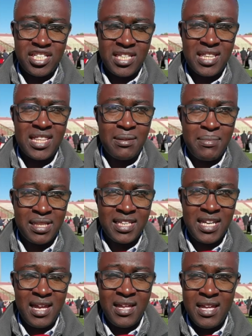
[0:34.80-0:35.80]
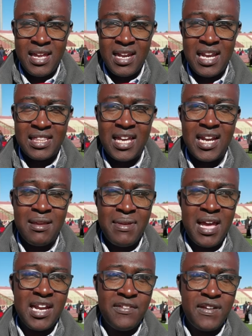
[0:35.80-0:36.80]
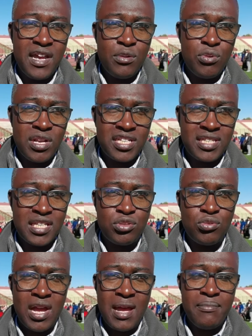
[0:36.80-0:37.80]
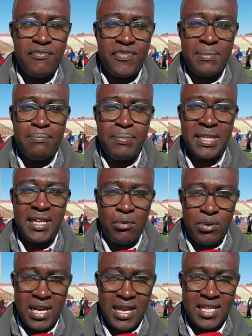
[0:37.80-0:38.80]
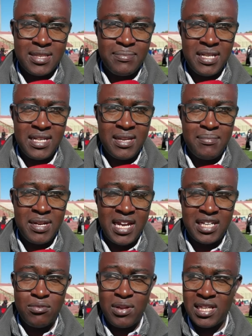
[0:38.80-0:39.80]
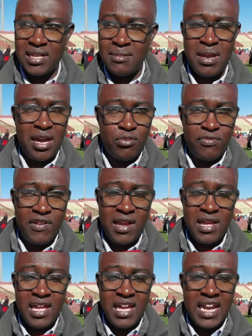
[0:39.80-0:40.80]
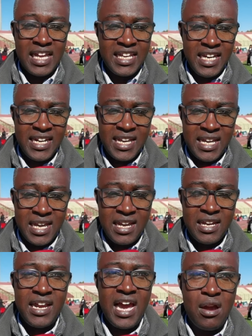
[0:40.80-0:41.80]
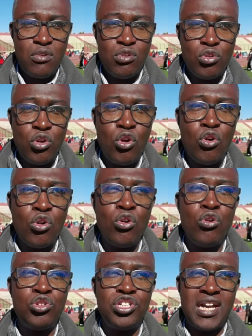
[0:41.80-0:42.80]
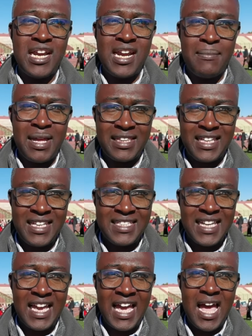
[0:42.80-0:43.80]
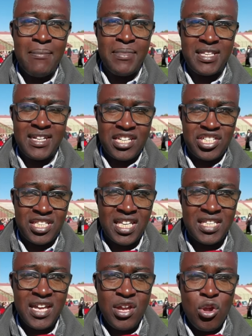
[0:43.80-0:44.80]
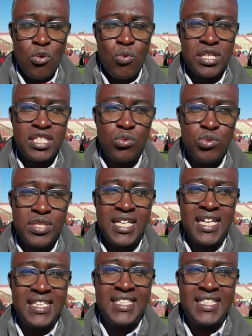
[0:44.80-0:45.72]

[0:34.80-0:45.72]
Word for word: نشاطات نمطيه لطالما الفنا ان النشاطات تقام في بضع ولايات من من ارض الوطن معروفه لكن حنايا نحاول الخروج على نمطيه اقامه النشاطات وتوزيع